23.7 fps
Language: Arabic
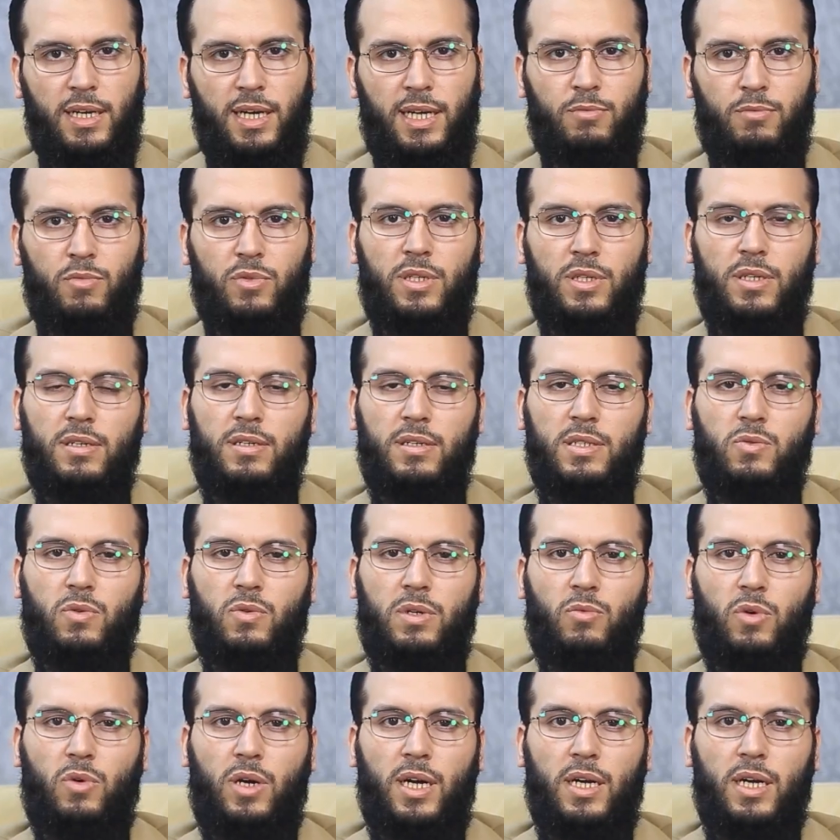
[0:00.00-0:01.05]
المدرس
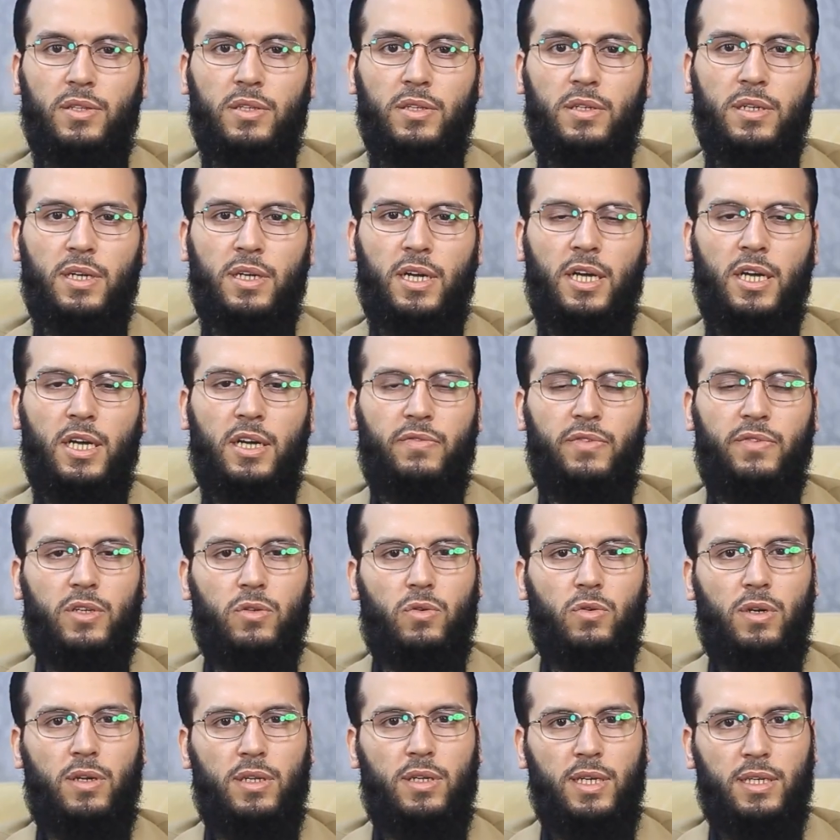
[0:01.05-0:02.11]
والمحاضر في
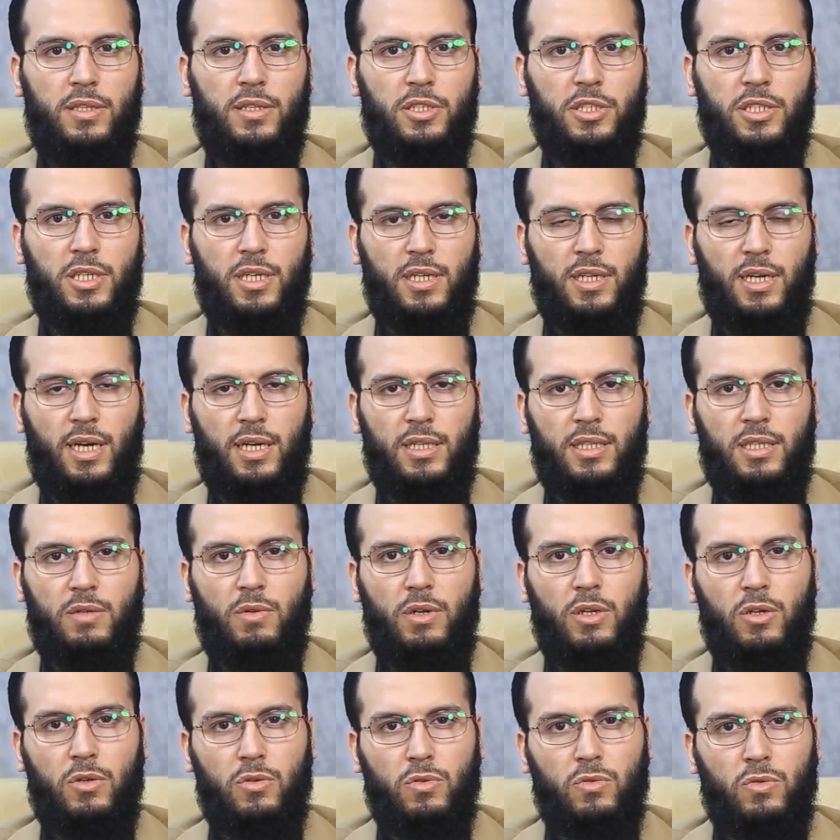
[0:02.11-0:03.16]
كلية الشريعة
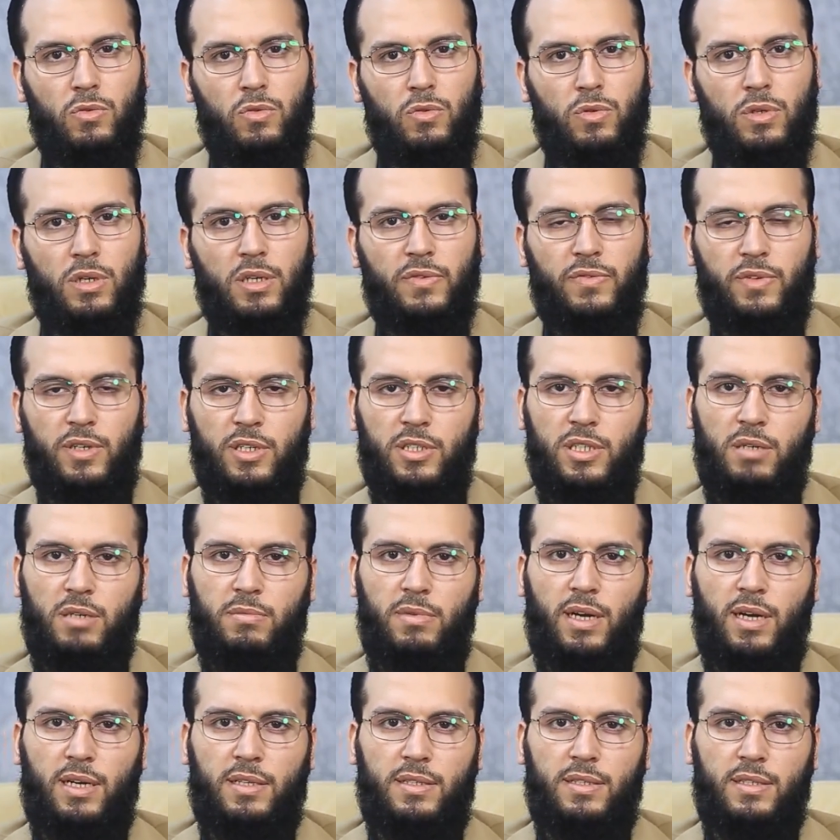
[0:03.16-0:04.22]
والحقوق في
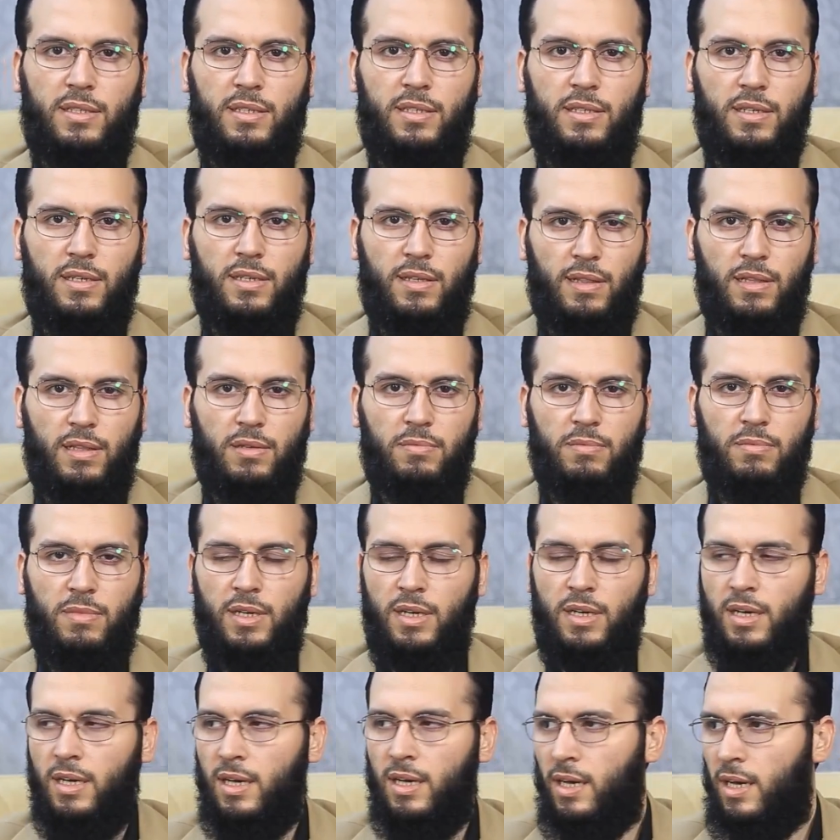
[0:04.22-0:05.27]
جامعة إدلب
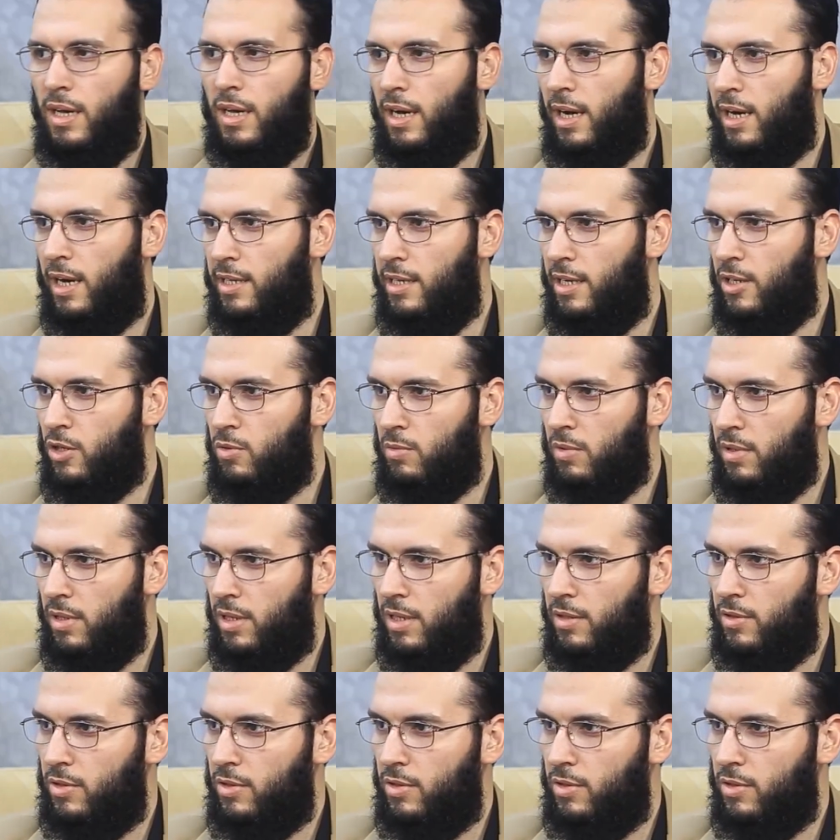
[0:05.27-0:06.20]
حياكم الله